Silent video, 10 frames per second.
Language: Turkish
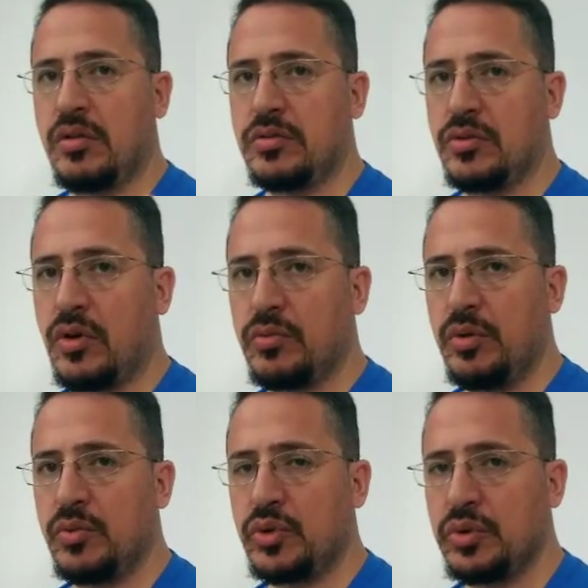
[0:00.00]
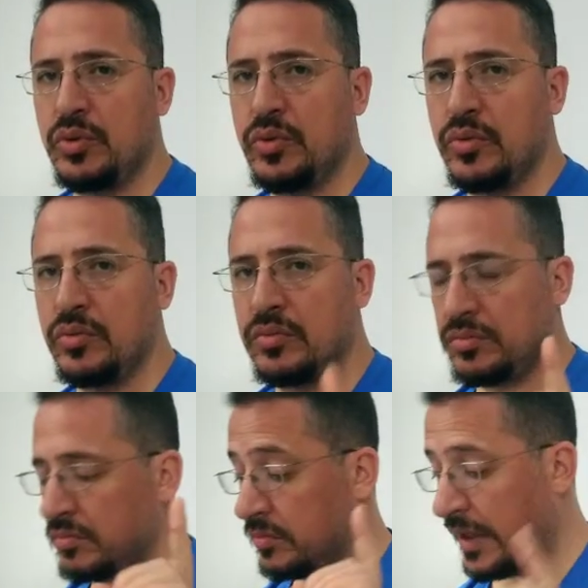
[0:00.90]
Zor muymuş?
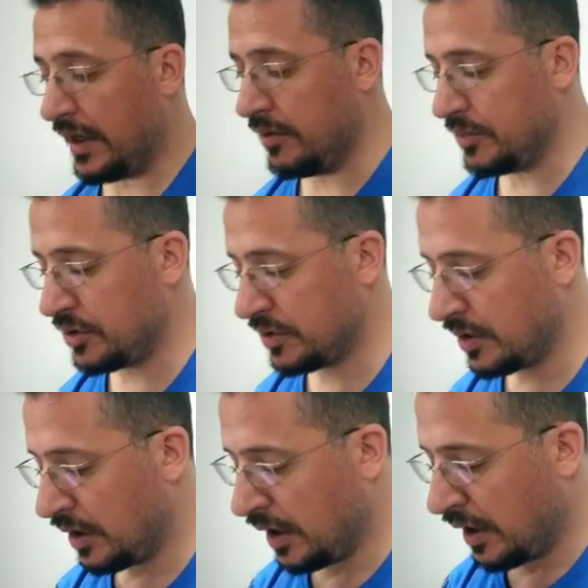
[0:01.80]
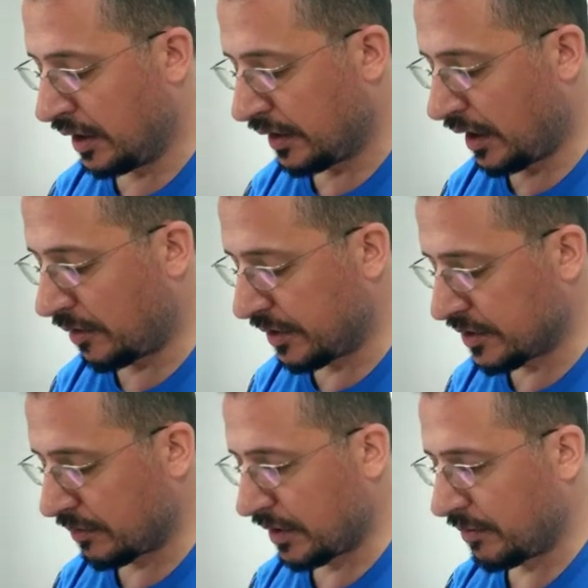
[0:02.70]
Değilmiş. Ne
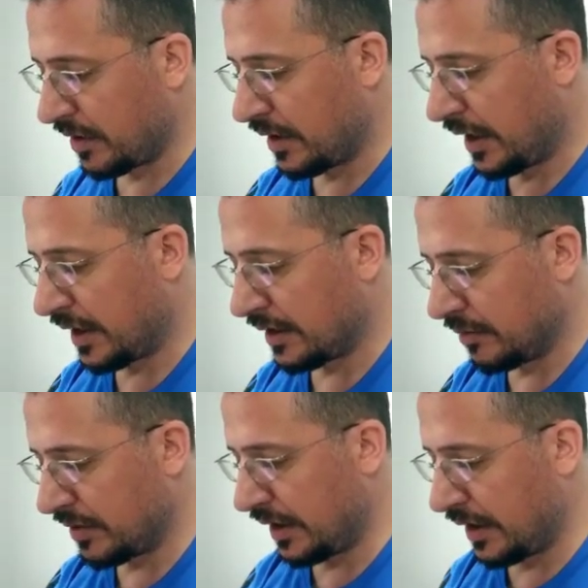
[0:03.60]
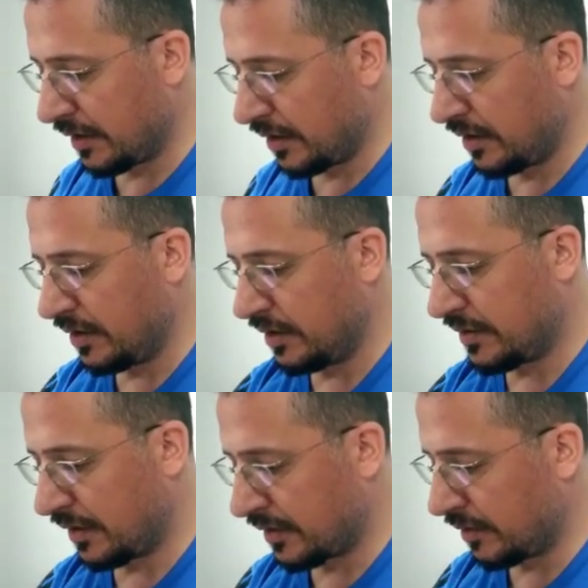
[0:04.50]
yapacağım? Hemen herhangi bir değer e,
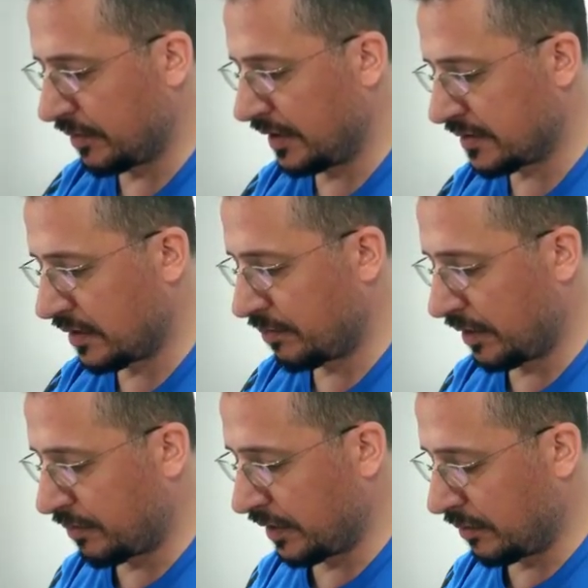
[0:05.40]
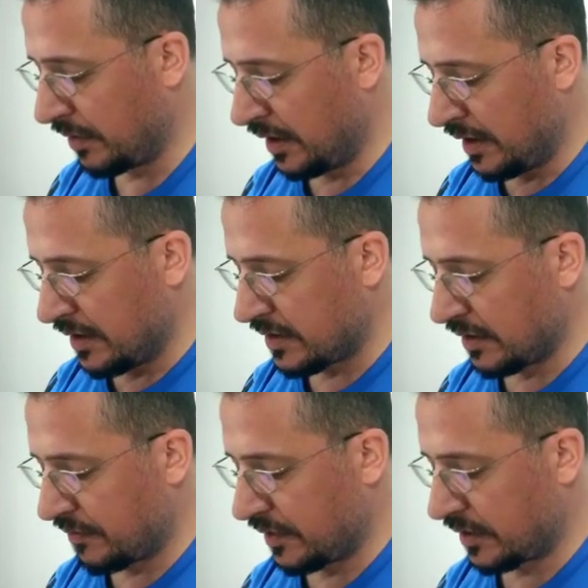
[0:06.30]
tekrar bir hesap yapalım.
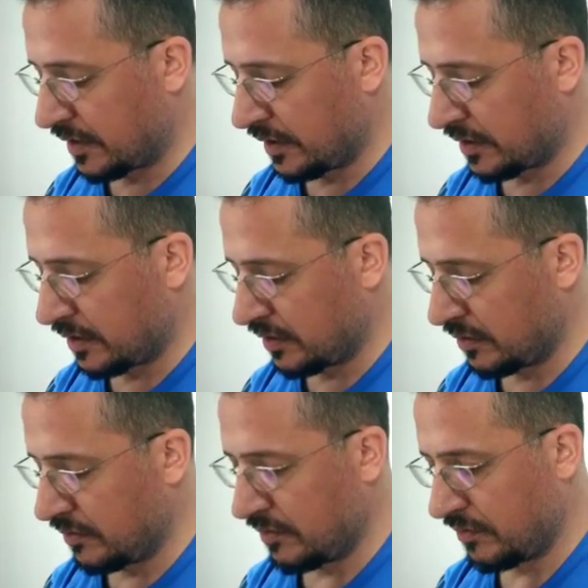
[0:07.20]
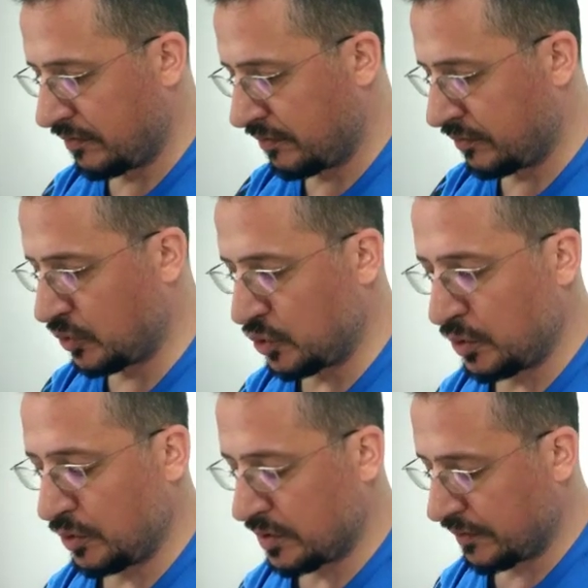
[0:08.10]
0.40
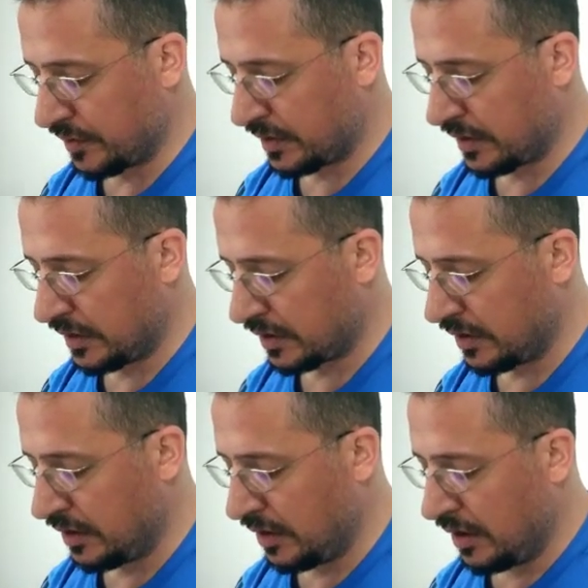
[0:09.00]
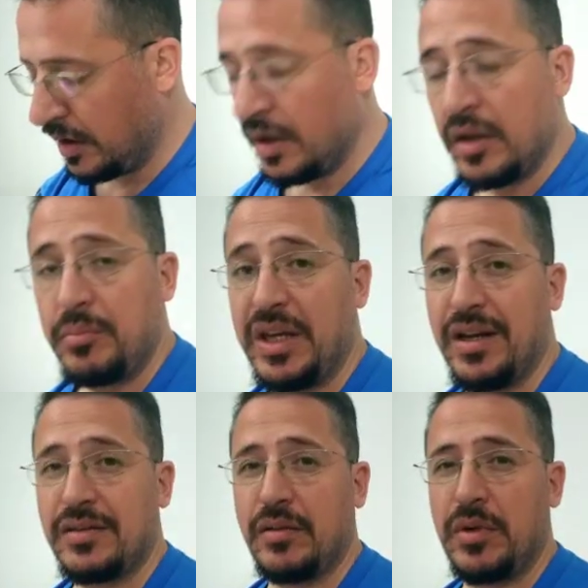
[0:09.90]
Güçlük 0.40
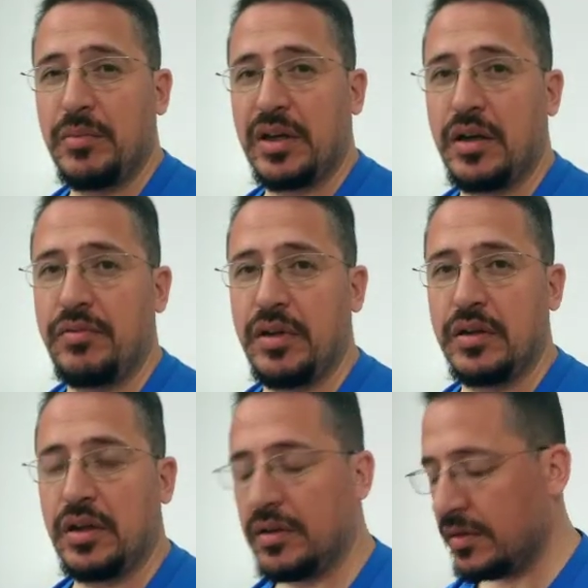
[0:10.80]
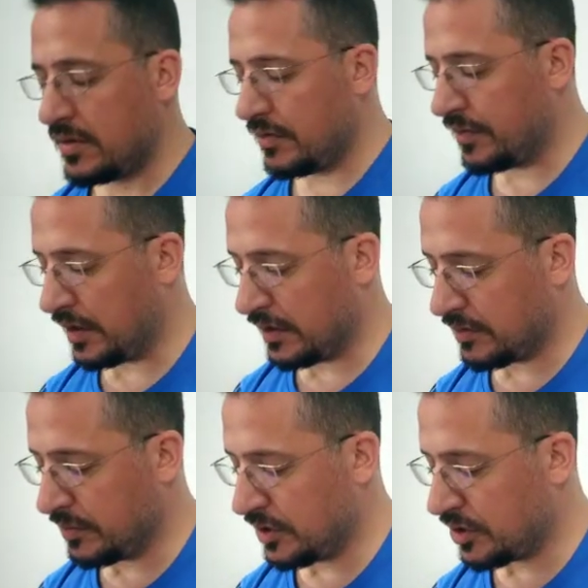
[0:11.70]
1'e tamamla kafandan
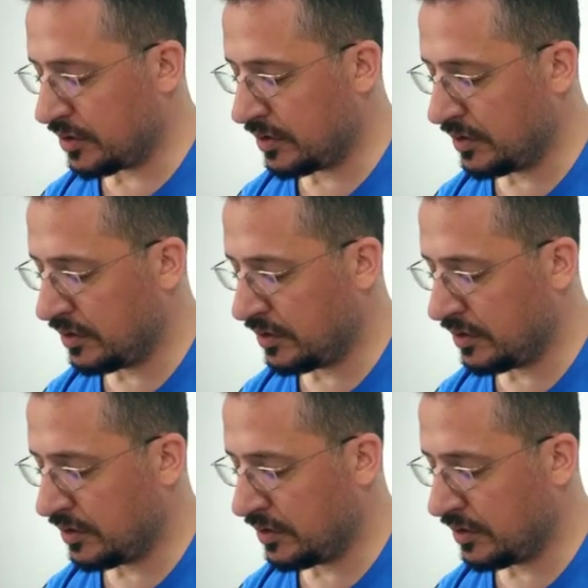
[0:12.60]
0.60